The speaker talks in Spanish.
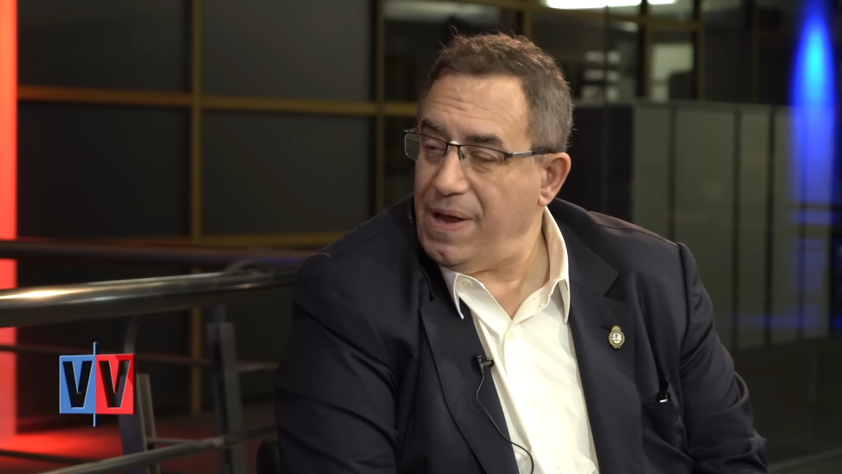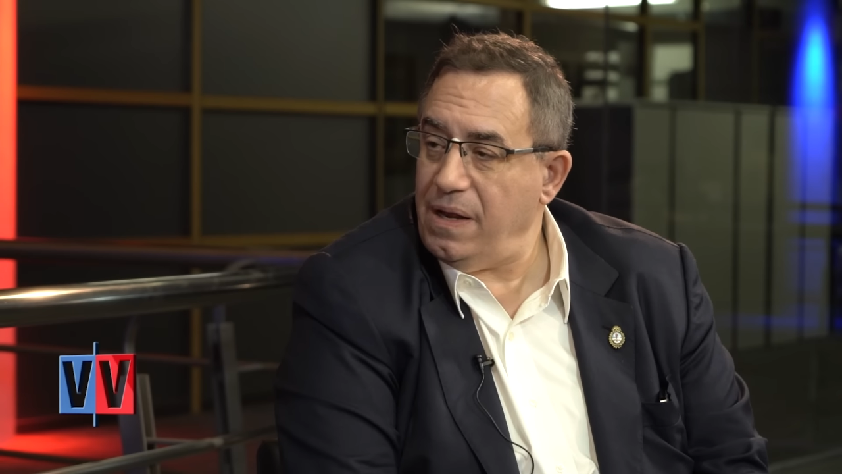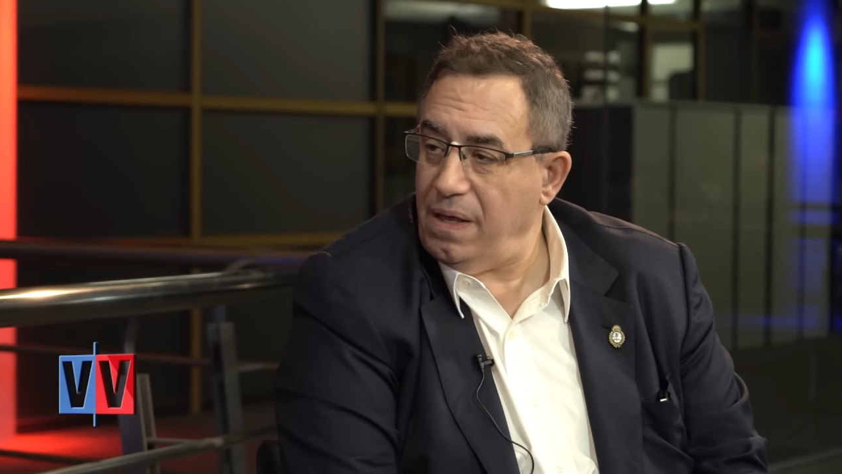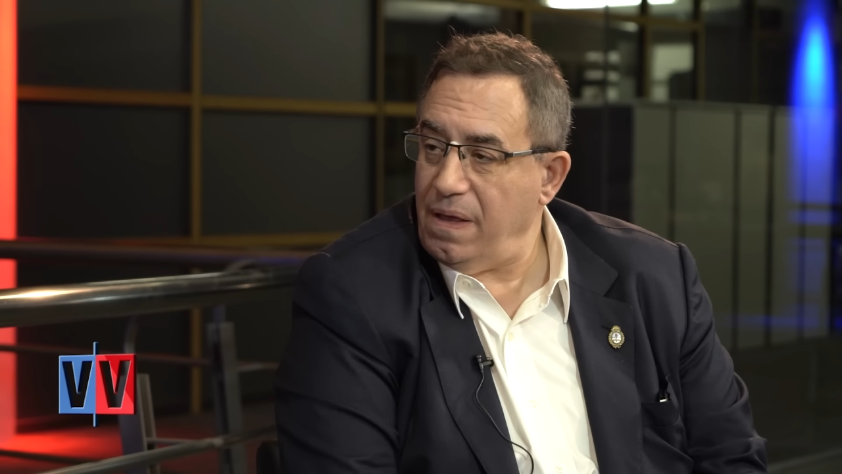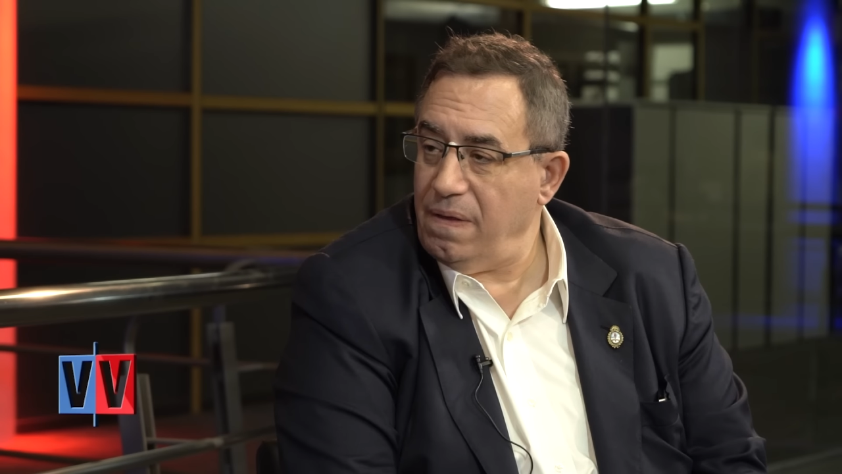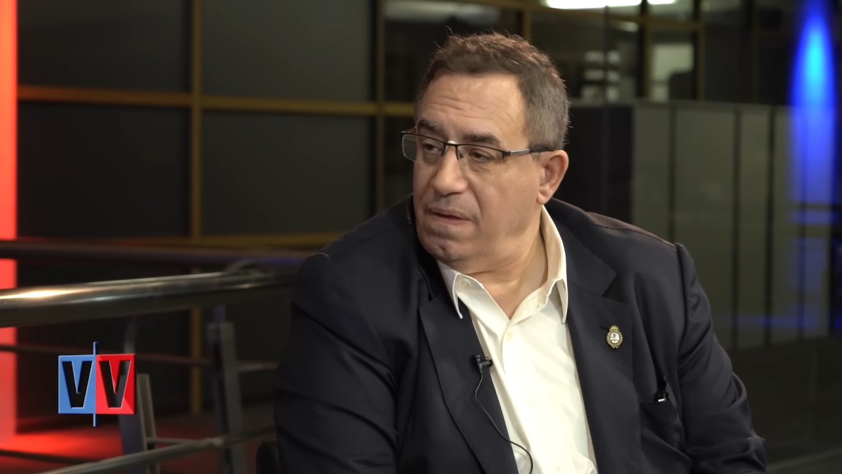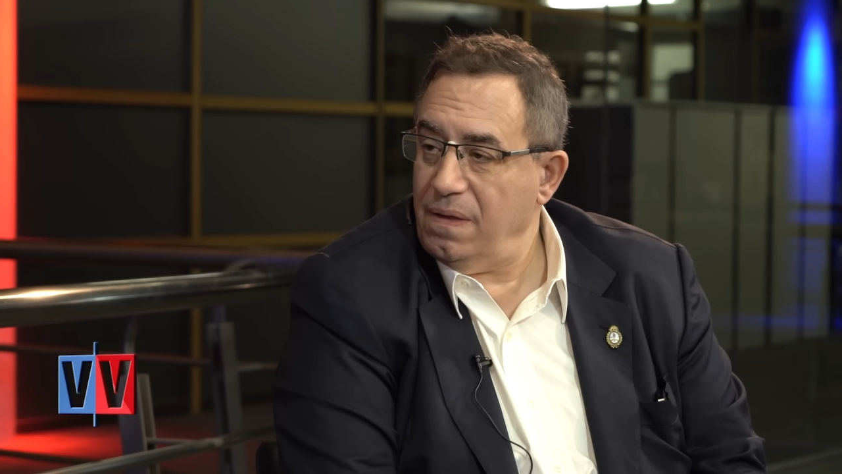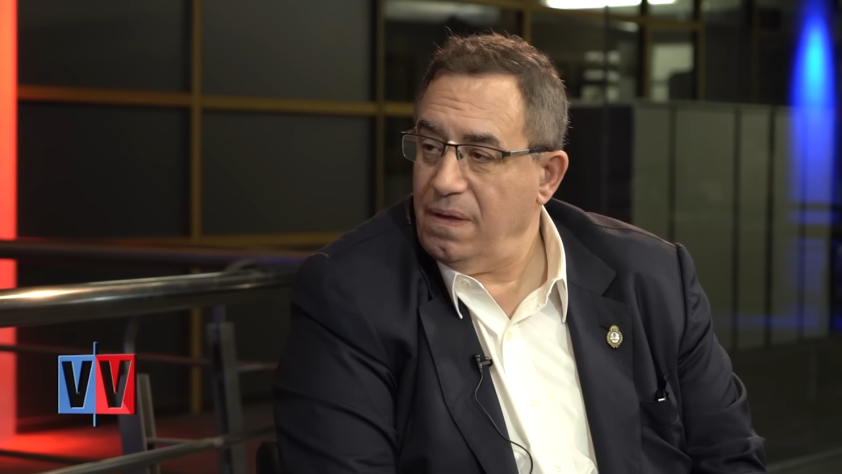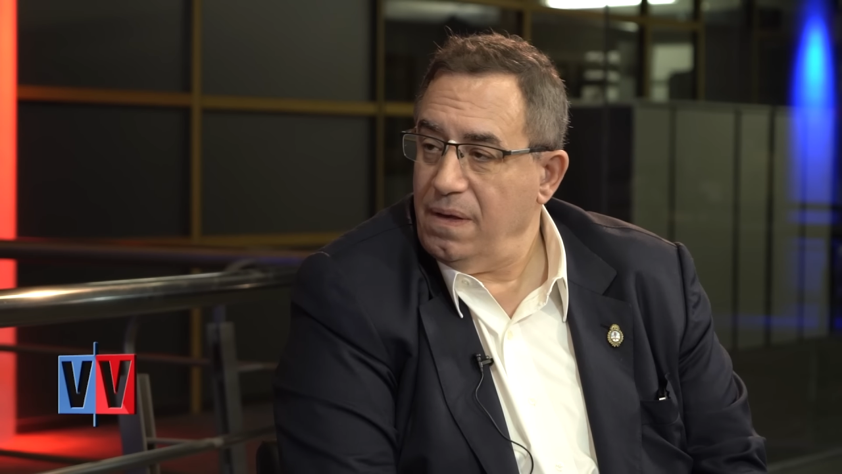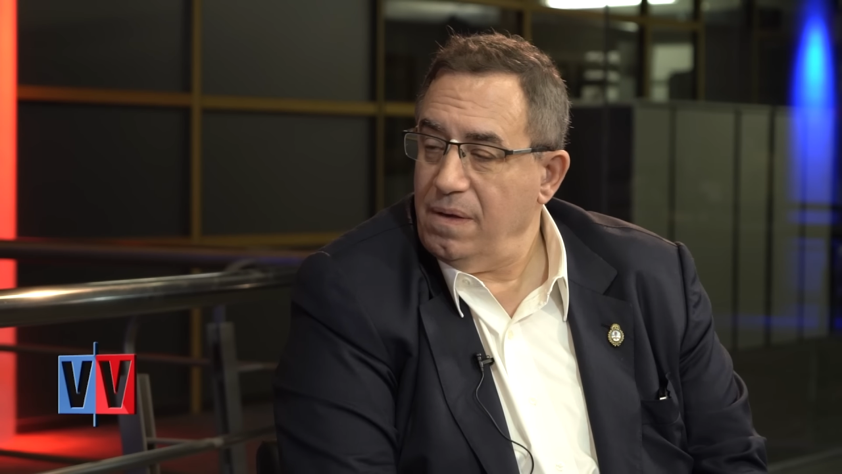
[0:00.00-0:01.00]
María.
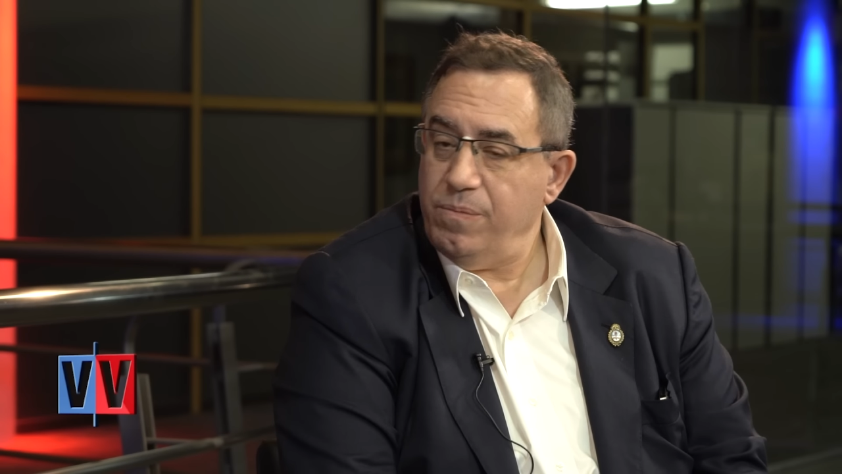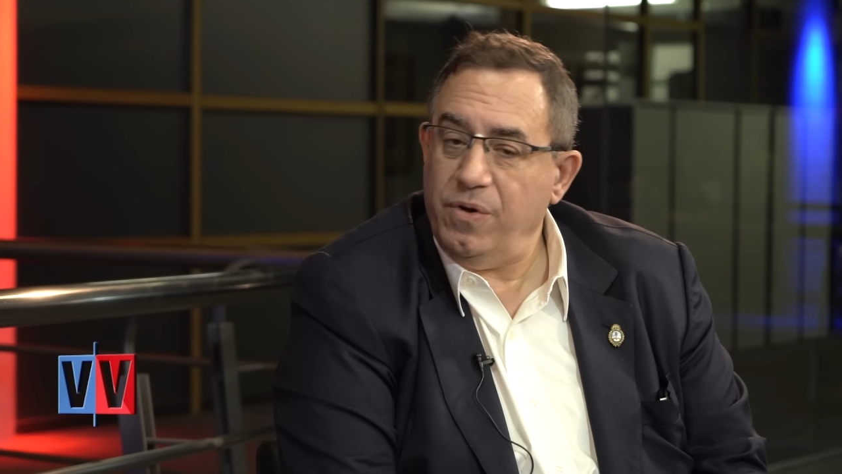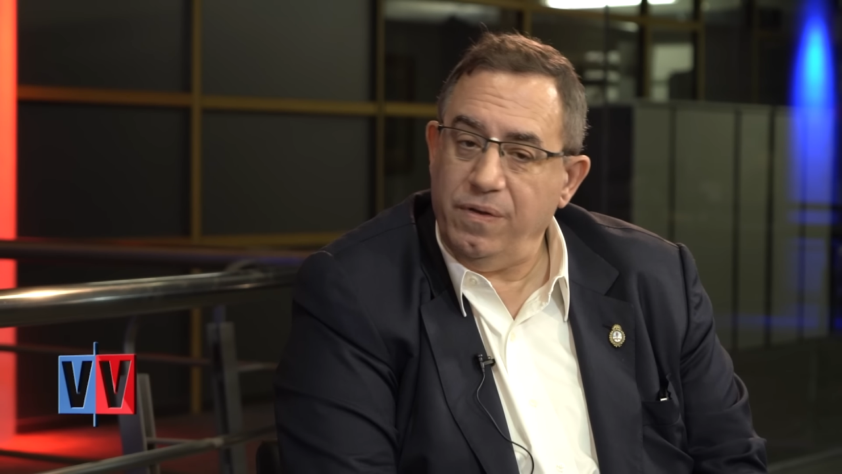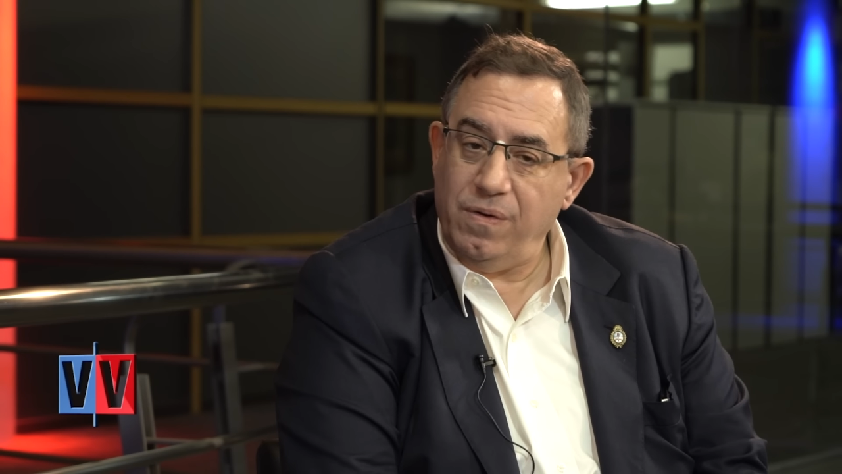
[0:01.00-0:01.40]
Por